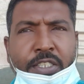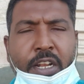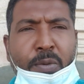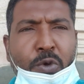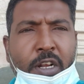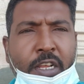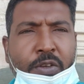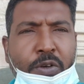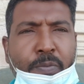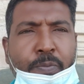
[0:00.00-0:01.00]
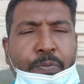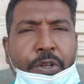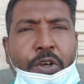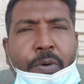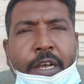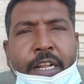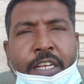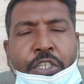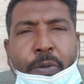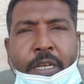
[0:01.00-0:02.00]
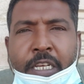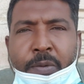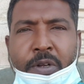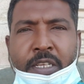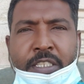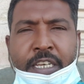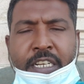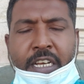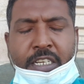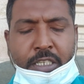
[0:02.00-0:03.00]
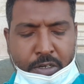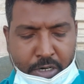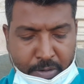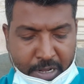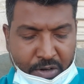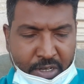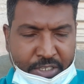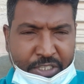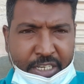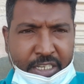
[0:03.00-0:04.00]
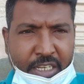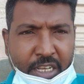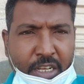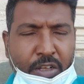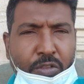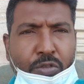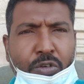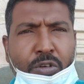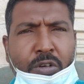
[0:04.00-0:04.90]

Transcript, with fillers: সালামু আলাইকুম প্রিয় ভাইরা সবাই কেমন আছেন আশা করি ভালো আছেন তো